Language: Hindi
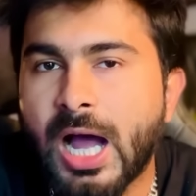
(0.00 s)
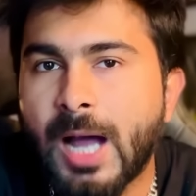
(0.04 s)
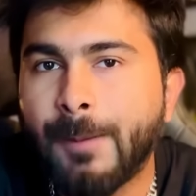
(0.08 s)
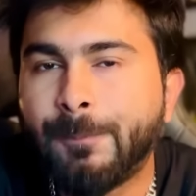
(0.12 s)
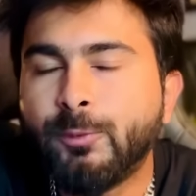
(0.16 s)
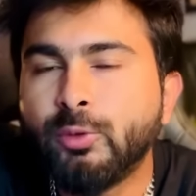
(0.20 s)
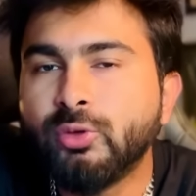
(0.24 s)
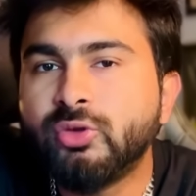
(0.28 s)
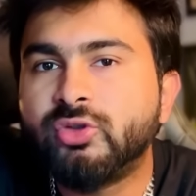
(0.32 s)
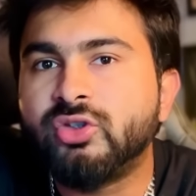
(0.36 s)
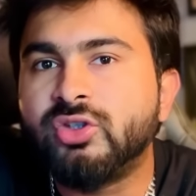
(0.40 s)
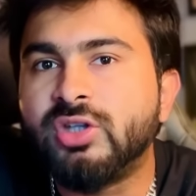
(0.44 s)

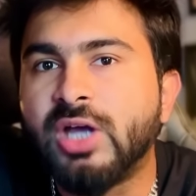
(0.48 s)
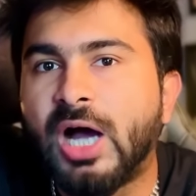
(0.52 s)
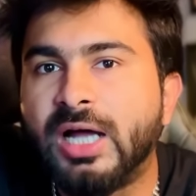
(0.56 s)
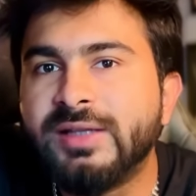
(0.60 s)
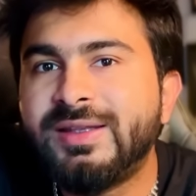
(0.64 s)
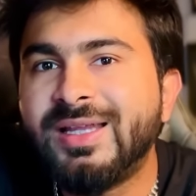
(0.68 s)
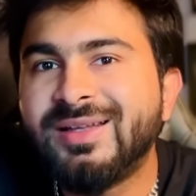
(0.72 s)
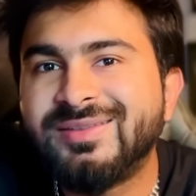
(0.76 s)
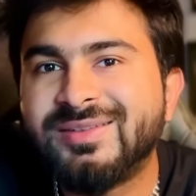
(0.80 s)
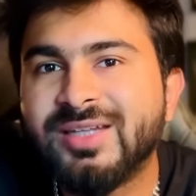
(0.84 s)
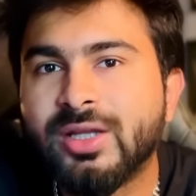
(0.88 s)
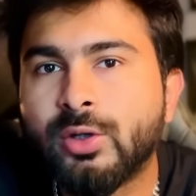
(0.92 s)
आपको
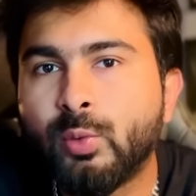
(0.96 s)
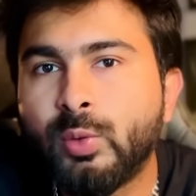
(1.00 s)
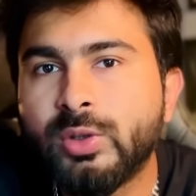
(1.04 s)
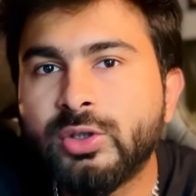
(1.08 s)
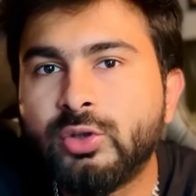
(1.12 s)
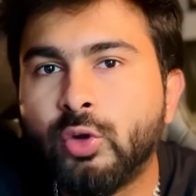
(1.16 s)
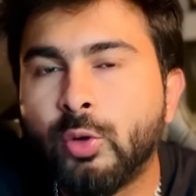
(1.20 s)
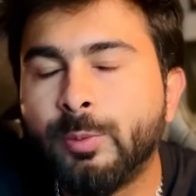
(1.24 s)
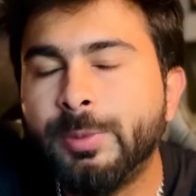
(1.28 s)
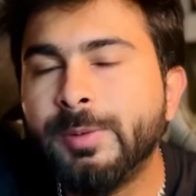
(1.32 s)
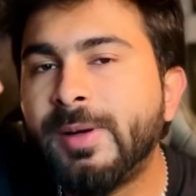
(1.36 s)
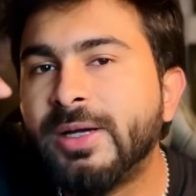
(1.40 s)
ज़्यादा ज़रूरत
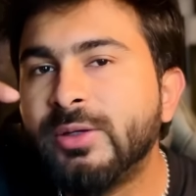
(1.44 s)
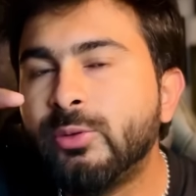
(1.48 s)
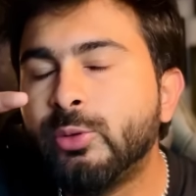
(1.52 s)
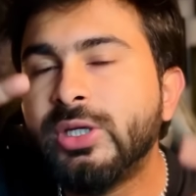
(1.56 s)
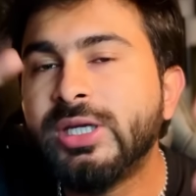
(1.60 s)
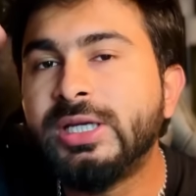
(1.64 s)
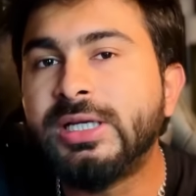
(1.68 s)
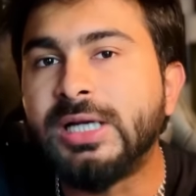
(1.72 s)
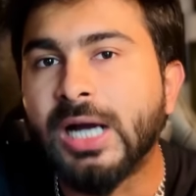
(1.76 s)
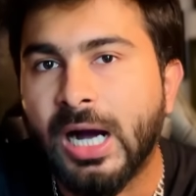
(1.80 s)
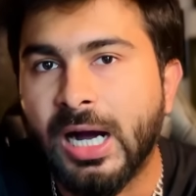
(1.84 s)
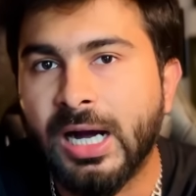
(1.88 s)
कोबी माइनो की
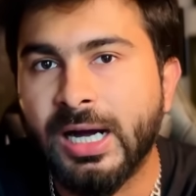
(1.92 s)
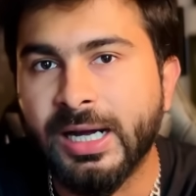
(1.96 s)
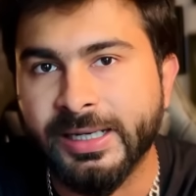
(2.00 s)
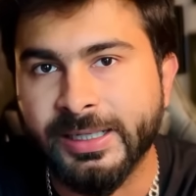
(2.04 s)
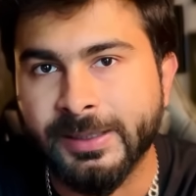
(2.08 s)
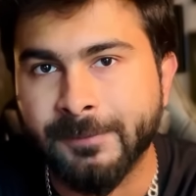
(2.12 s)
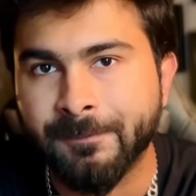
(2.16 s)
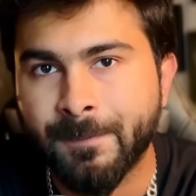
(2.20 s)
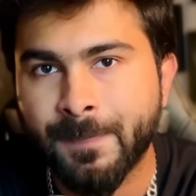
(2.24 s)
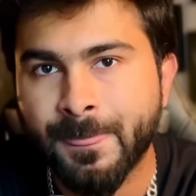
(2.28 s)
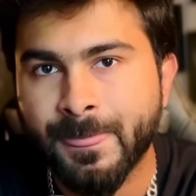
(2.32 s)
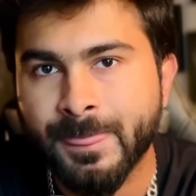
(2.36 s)
कहाँ है
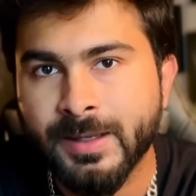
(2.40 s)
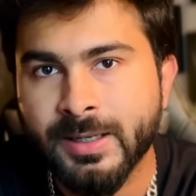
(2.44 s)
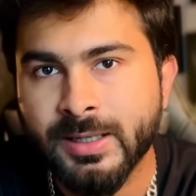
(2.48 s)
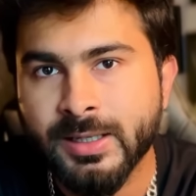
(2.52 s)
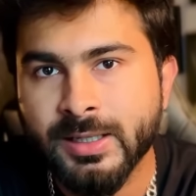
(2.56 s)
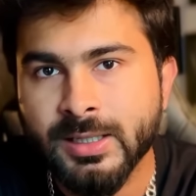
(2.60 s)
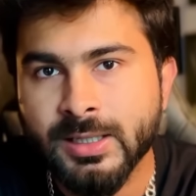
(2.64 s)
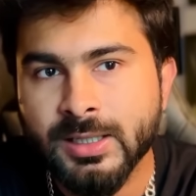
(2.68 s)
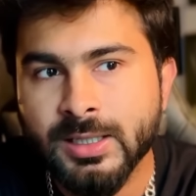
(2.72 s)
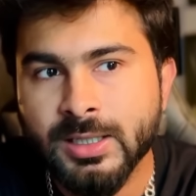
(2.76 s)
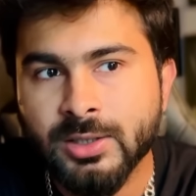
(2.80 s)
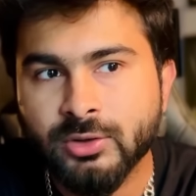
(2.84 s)

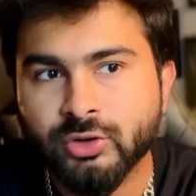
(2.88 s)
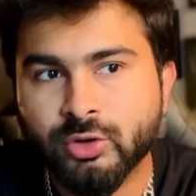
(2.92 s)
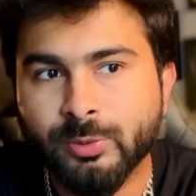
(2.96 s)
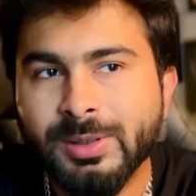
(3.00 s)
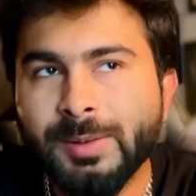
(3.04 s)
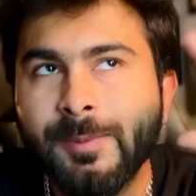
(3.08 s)
सो so,